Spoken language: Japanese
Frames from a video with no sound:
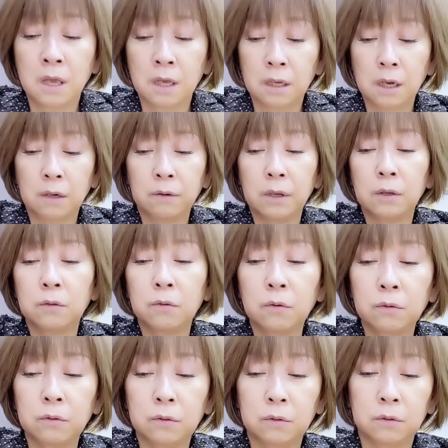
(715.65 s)
楽屋
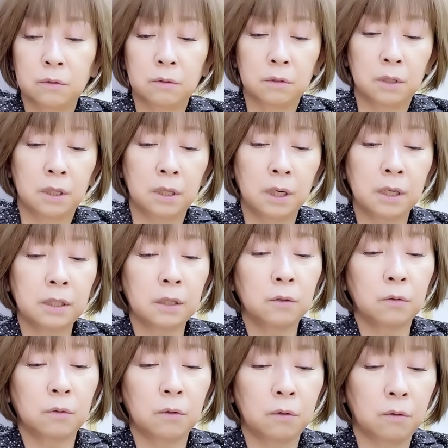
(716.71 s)
トーク、着替えた
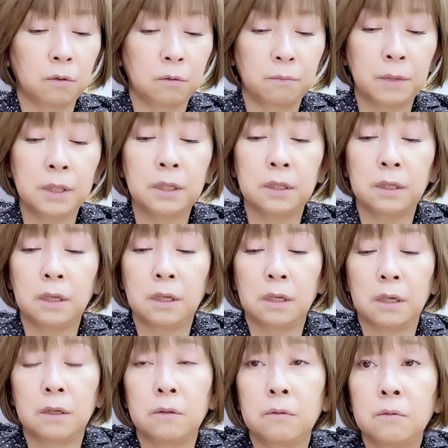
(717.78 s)
ところ、まだね、
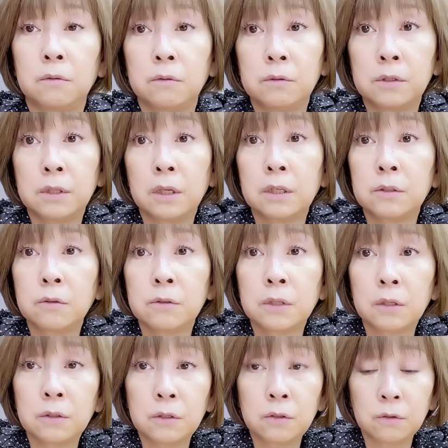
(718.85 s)
スタイリスト
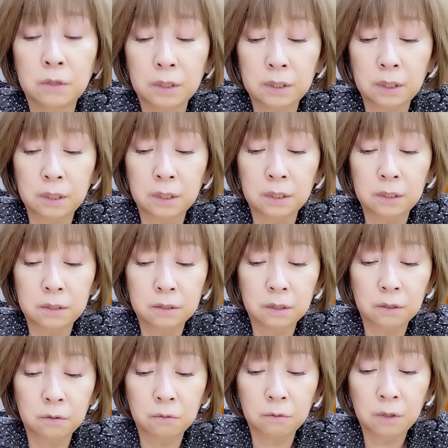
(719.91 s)
さんの衣装が着てないんです
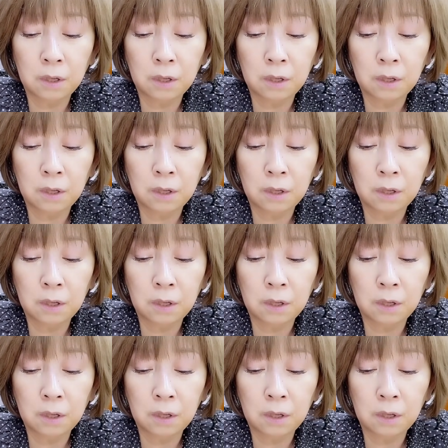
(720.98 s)
けど、